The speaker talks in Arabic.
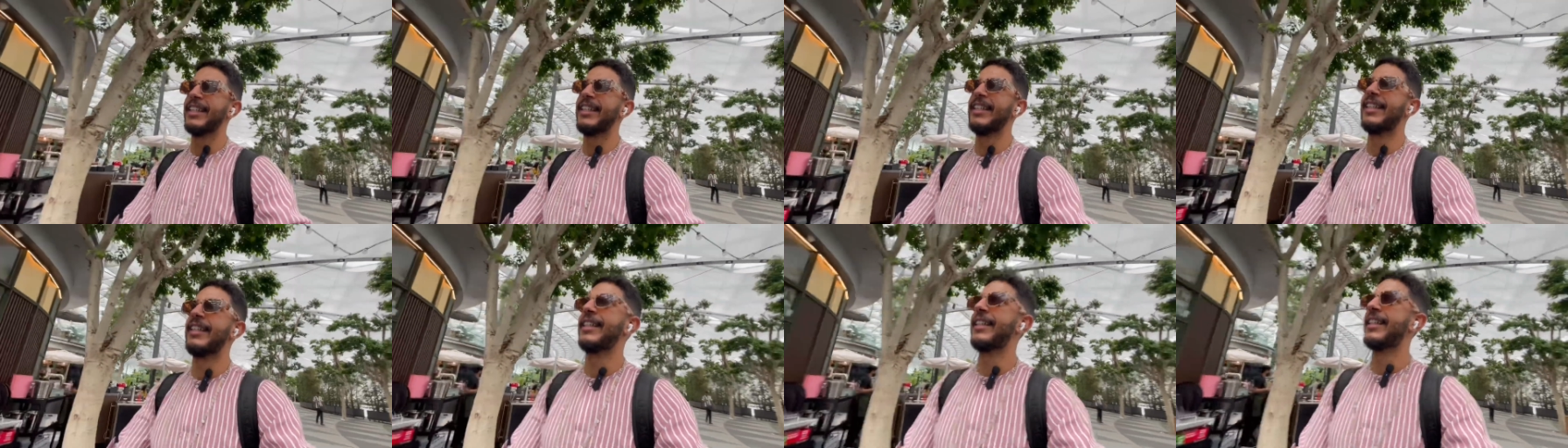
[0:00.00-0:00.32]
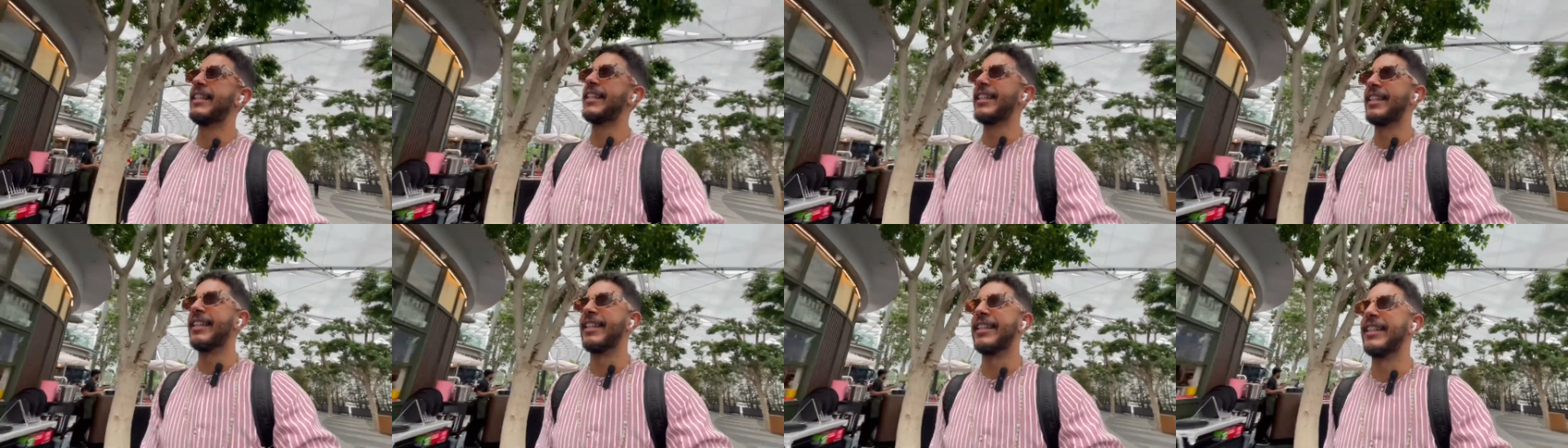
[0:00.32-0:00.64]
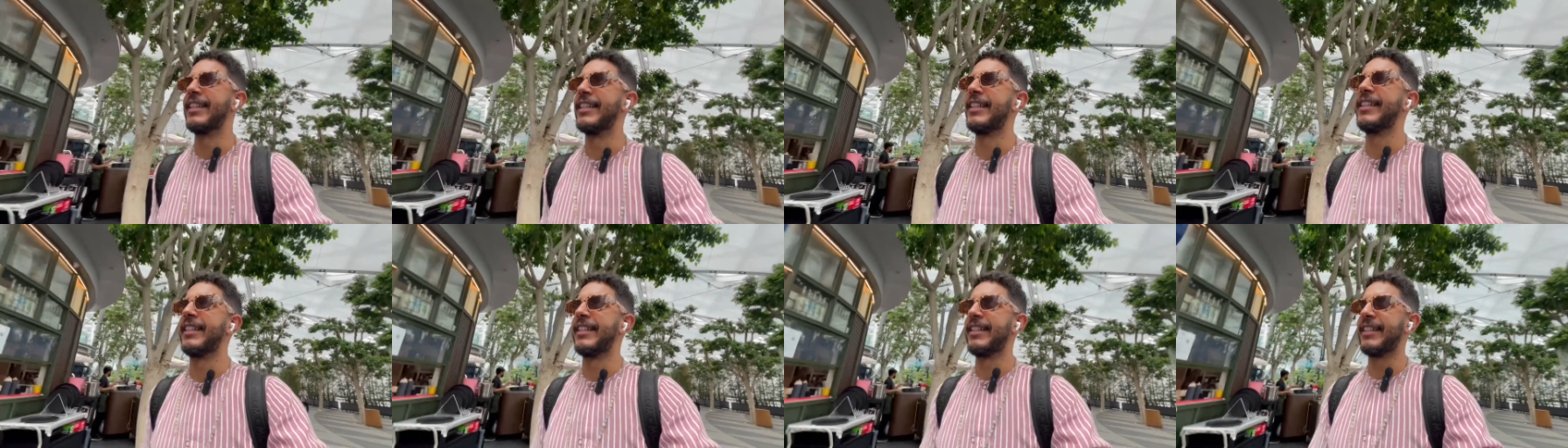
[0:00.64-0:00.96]
آه،, آه،,
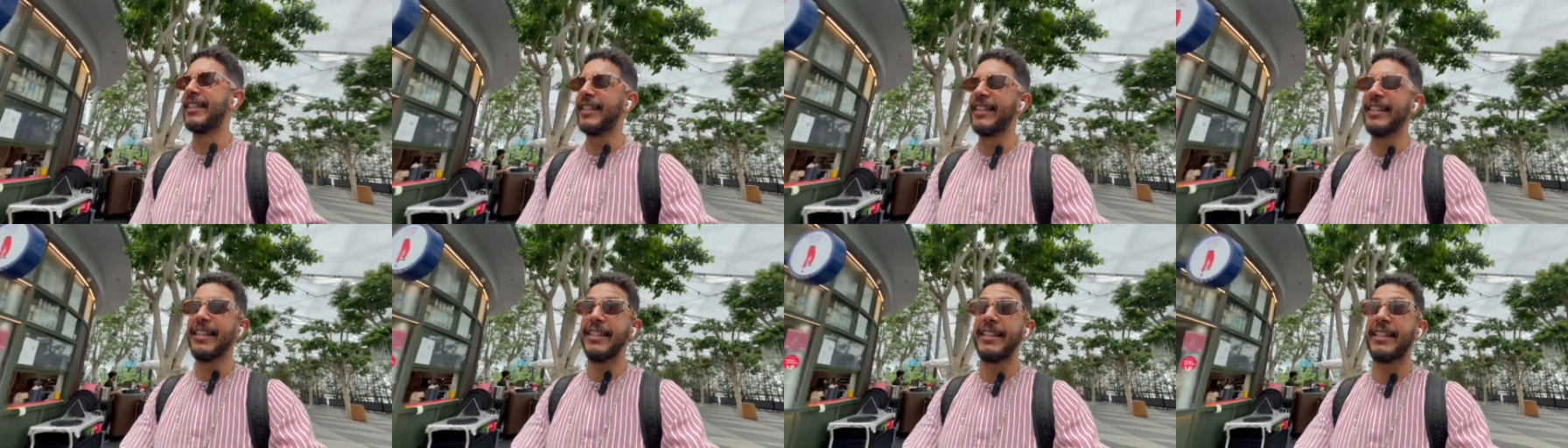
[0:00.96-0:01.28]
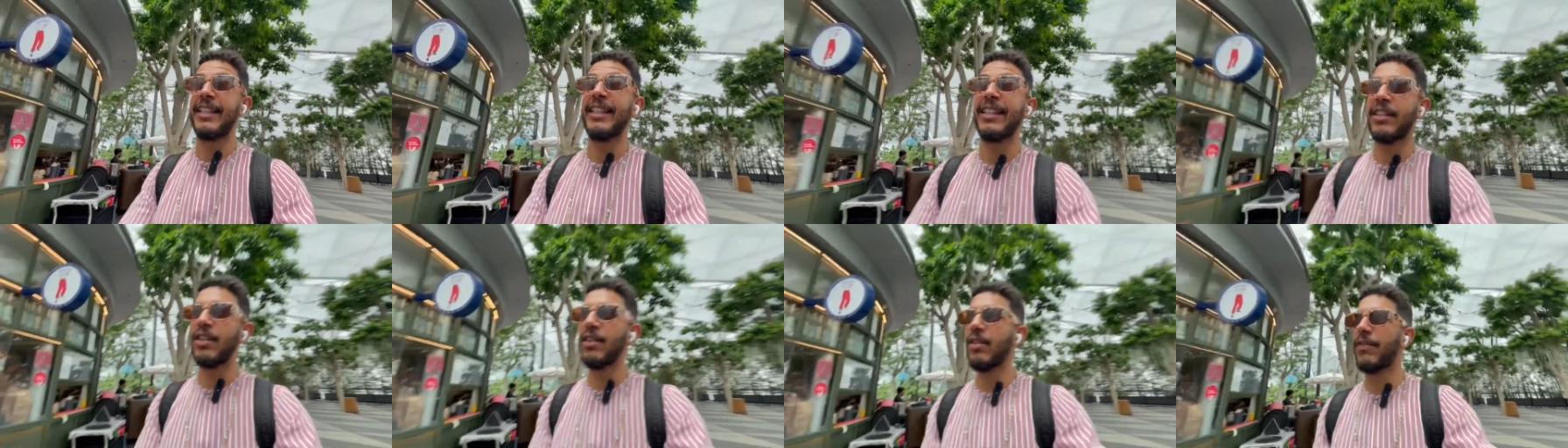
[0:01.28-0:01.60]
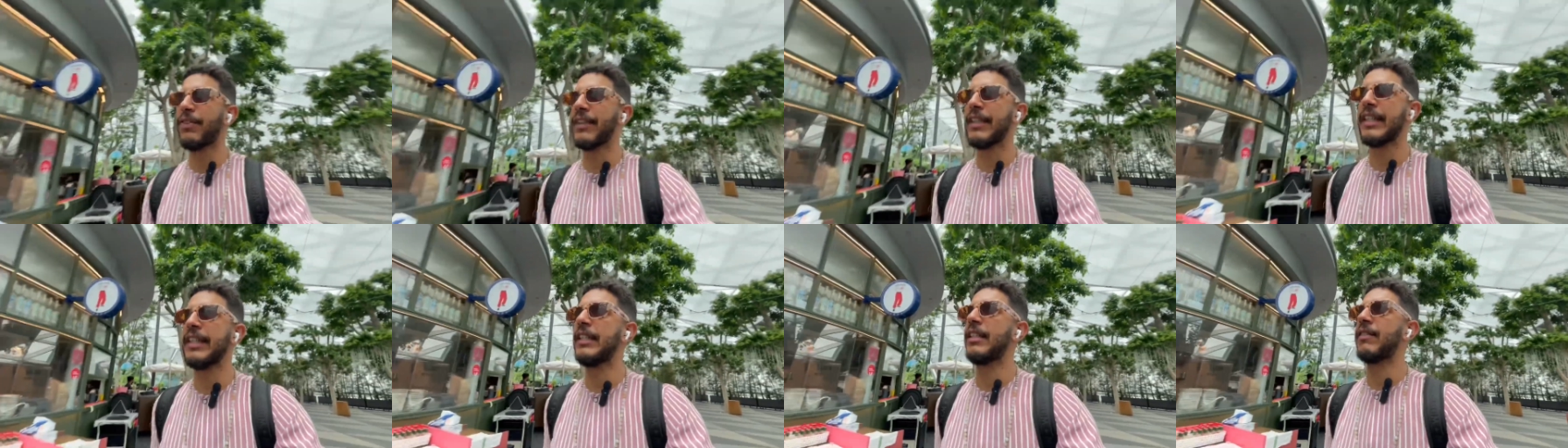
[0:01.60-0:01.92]
آه،, آه... تيزيرو
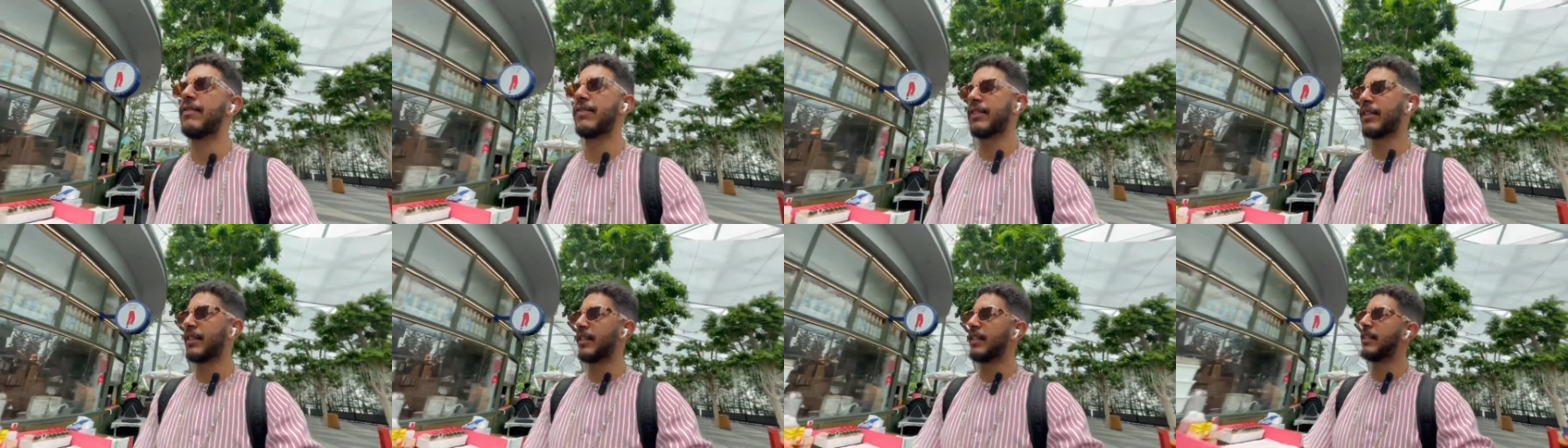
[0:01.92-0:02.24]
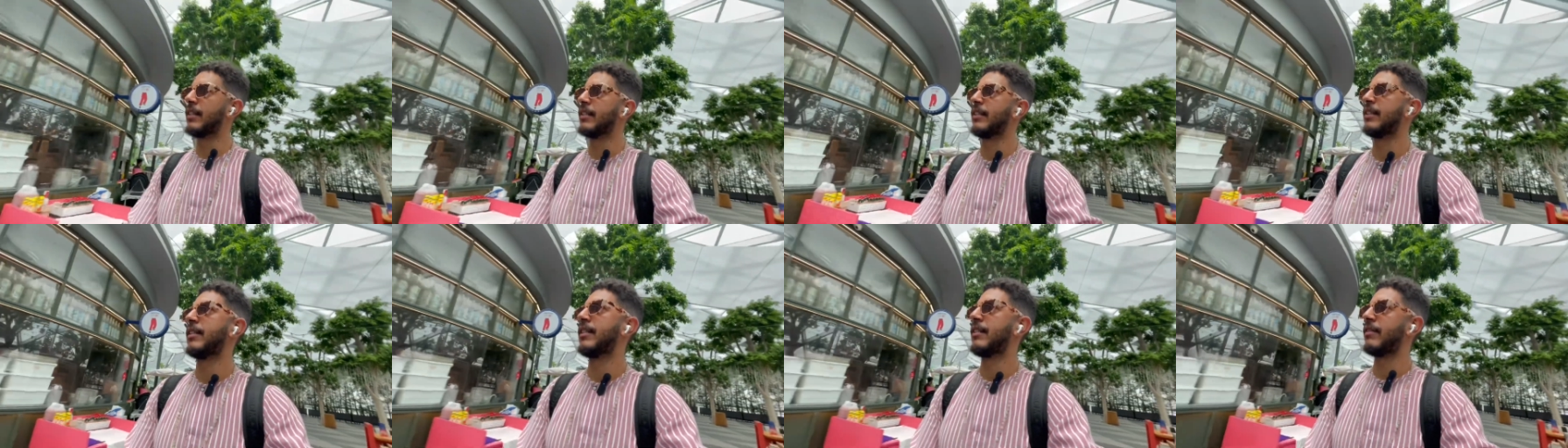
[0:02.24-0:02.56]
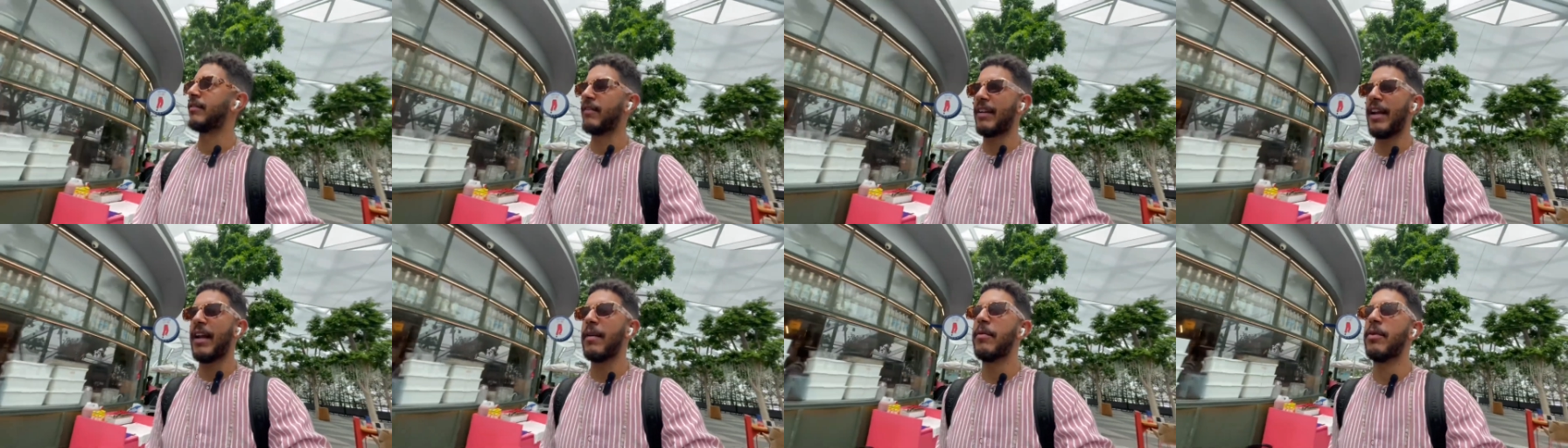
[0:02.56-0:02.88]
فيك النفس
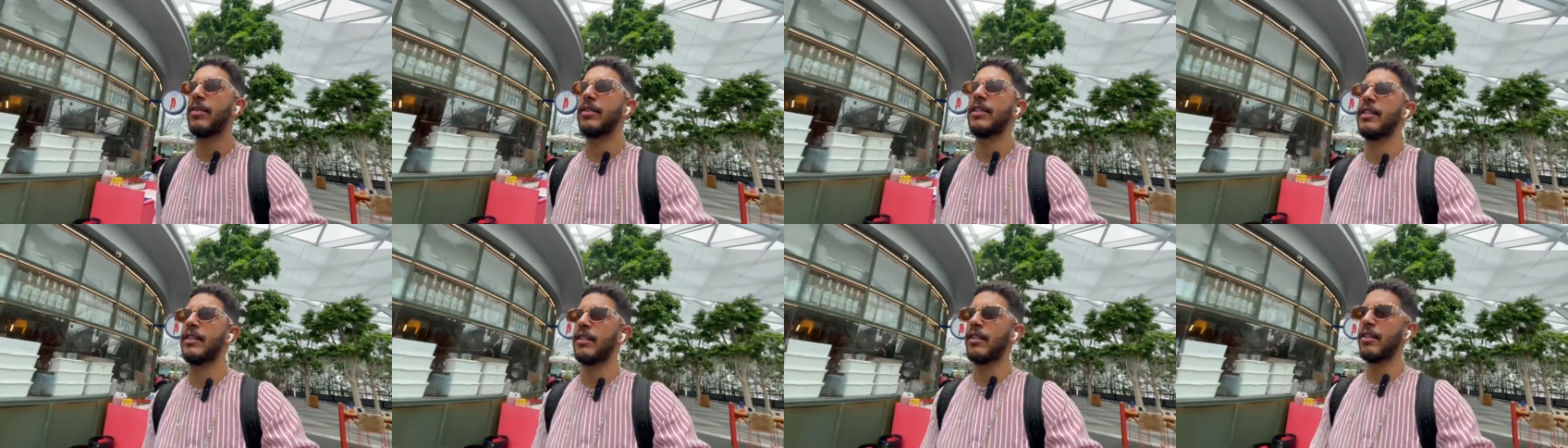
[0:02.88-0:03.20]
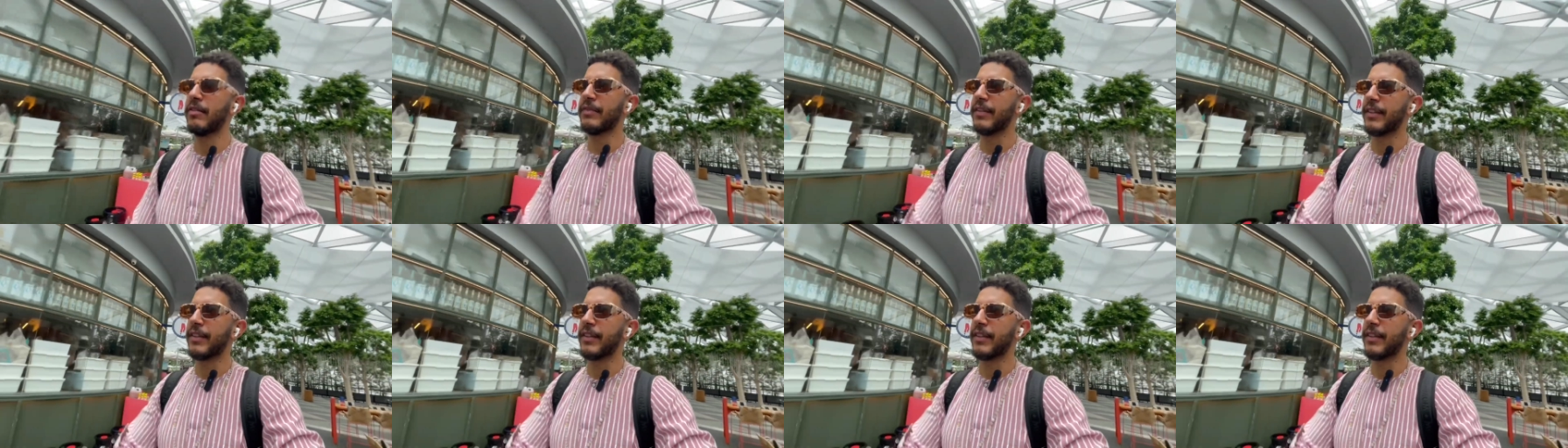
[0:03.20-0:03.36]
فريمون تيزيرو